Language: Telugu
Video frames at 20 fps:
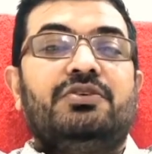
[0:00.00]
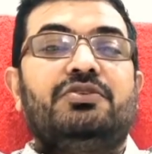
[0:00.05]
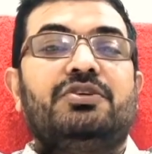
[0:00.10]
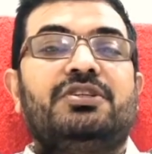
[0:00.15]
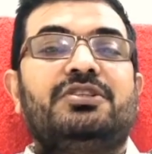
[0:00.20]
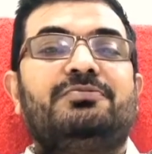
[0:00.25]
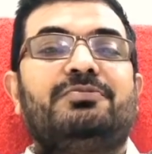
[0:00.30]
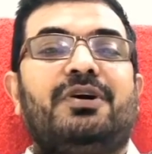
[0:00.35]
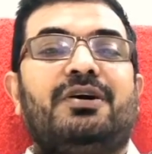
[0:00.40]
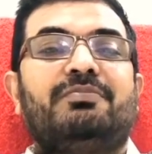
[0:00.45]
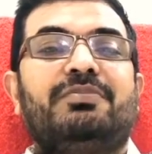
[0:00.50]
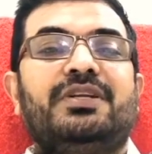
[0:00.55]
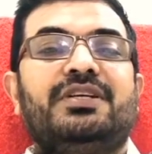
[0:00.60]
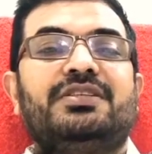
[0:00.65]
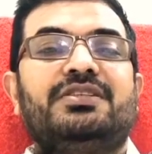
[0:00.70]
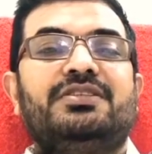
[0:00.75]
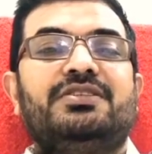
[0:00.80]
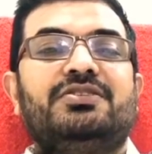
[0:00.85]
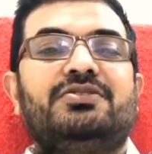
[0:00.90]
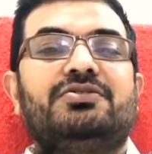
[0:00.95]
యుఎస్
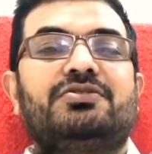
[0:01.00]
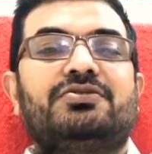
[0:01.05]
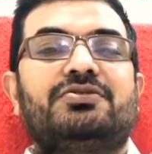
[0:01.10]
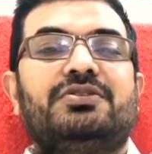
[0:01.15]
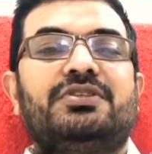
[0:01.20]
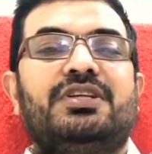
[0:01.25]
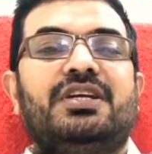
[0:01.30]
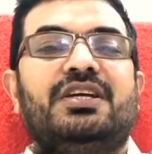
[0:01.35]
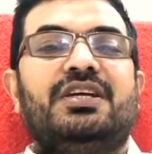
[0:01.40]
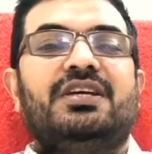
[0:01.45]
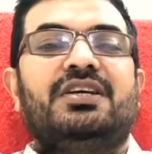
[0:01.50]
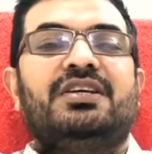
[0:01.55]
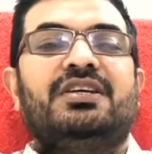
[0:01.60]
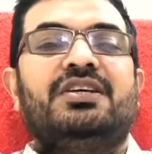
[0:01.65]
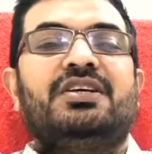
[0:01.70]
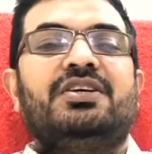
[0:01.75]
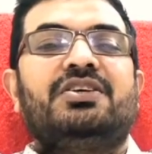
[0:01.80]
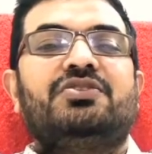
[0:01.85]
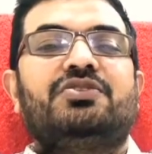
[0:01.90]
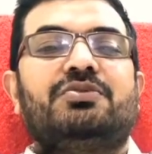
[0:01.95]
పాపులేషన్ చూసుకుంటే
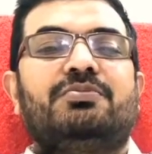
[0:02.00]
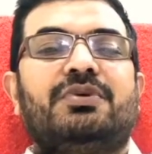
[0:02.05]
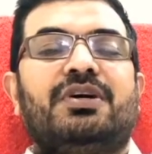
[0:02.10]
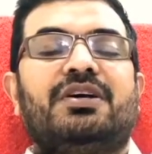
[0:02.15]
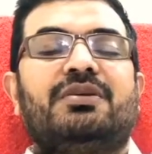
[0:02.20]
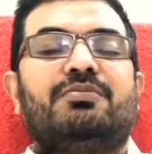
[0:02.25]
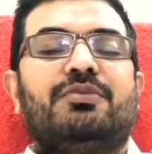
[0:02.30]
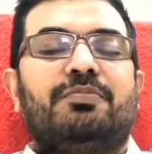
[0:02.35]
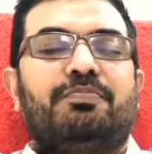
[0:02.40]
సుమారు